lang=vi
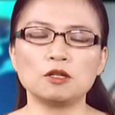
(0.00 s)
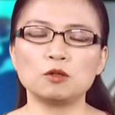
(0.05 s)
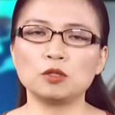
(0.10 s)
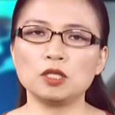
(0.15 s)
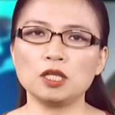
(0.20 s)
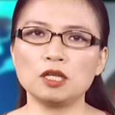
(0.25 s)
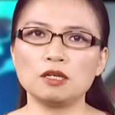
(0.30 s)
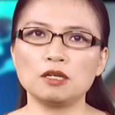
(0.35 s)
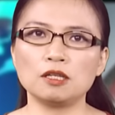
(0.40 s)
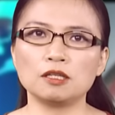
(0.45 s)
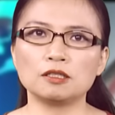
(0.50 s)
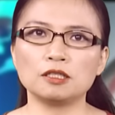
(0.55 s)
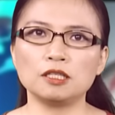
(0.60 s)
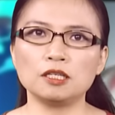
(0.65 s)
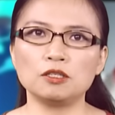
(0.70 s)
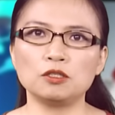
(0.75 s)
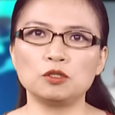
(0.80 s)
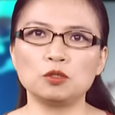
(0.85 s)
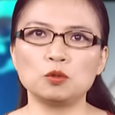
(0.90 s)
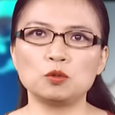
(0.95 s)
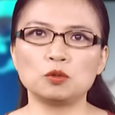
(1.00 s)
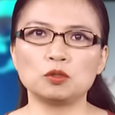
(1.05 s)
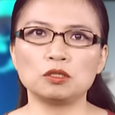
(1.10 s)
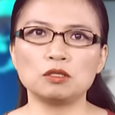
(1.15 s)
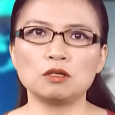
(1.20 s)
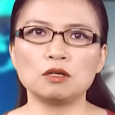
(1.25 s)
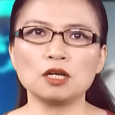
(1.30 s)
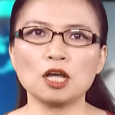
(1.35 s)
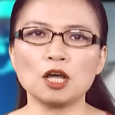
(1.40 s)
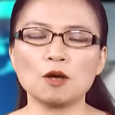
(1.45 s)
Đầu tiên là tin Thủ
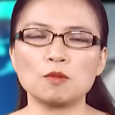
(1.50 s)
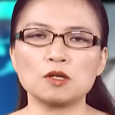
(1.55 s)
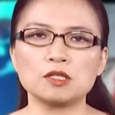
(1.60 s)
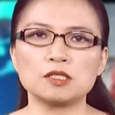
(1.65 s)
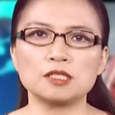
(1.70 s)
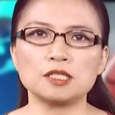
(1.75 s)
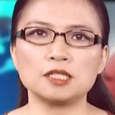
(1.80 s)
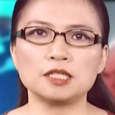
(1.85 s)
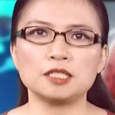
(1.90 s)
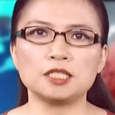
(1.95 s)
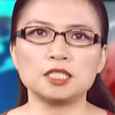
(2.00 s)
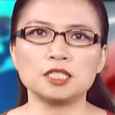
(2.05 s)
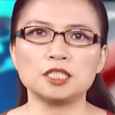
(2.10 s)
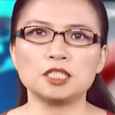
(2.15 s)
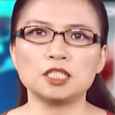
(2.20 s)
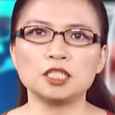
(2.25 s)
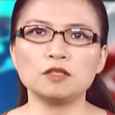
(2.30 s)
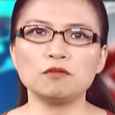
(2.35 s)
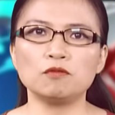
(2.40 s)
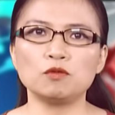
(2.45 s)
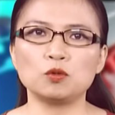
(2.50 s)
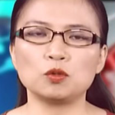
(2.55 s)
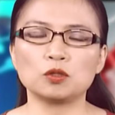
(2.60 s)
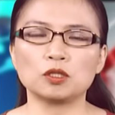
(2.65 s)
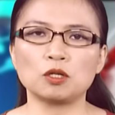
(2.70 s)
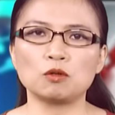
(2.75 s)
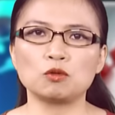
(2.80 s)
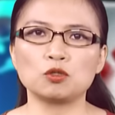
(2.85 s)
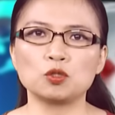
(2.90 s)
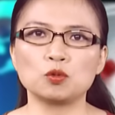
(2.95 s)
tướng Albanese chỉ trích vụ
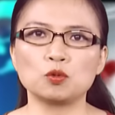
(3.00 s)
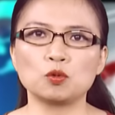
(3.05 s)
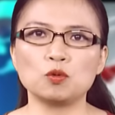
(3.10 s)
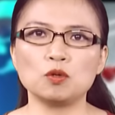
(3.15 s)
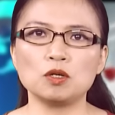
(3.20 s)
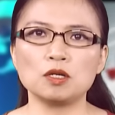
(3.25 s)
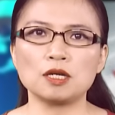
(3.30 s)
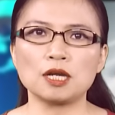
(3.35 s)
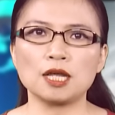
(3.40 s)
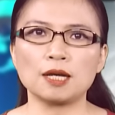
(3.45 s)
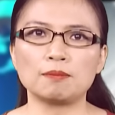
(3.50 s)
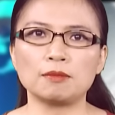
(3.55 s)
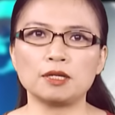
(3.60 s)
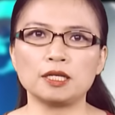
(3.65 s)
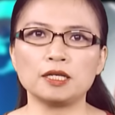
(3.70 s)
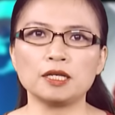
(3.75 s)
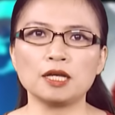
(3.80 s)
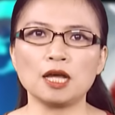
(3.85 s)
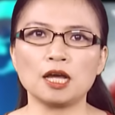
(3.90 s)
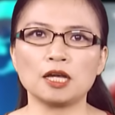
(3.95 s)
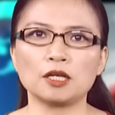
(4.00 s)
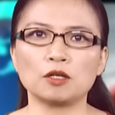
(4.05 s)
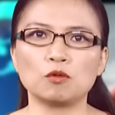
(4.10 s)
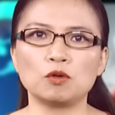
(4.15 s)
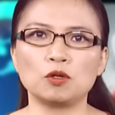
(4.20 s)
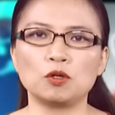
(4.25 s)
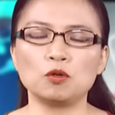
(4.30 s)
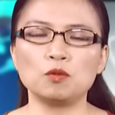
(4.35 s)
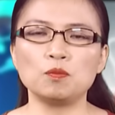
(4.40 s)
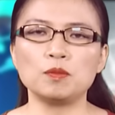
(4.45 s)
tàu Trung Quốc làm lính hải
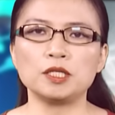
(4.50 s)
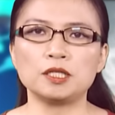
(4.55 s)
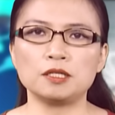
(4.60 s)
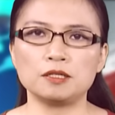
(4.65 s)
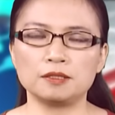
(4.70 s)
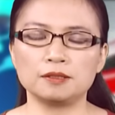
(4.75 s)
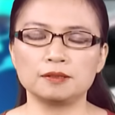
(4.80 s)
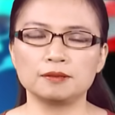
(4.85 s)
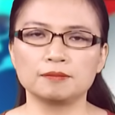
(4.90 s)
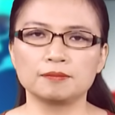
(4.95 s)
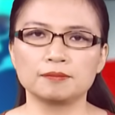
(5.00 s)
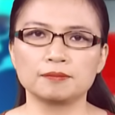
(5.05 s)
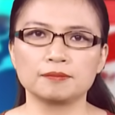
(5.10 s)
quân Úc bị thương.